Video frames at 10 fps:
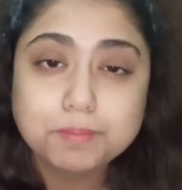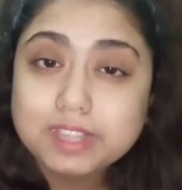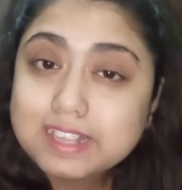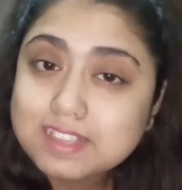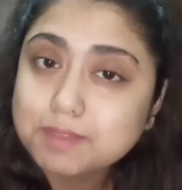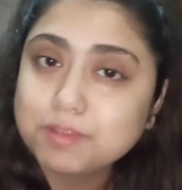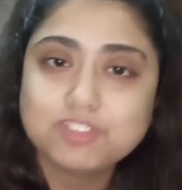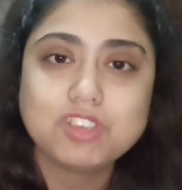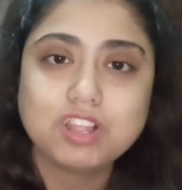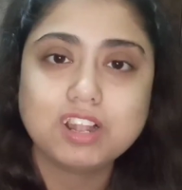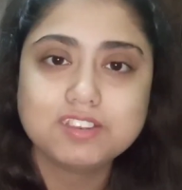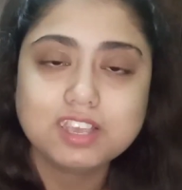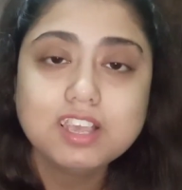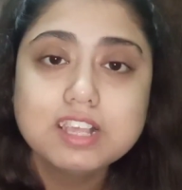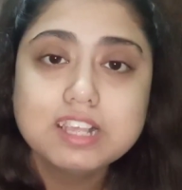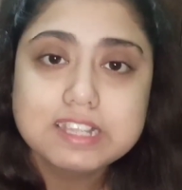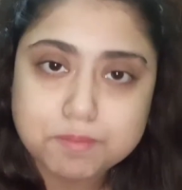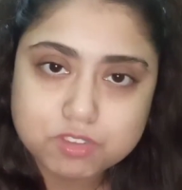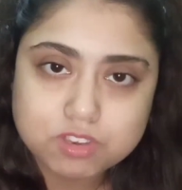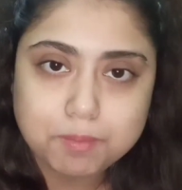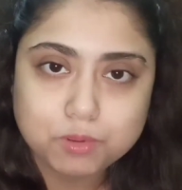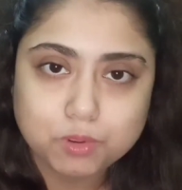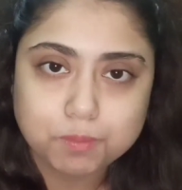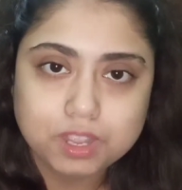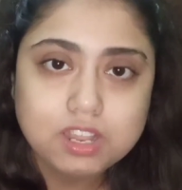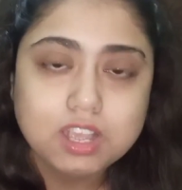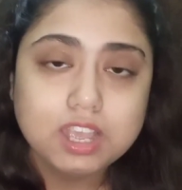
প্লিজ আমার চ্যানেলটিকে সাবস্ক্রাইব করবেন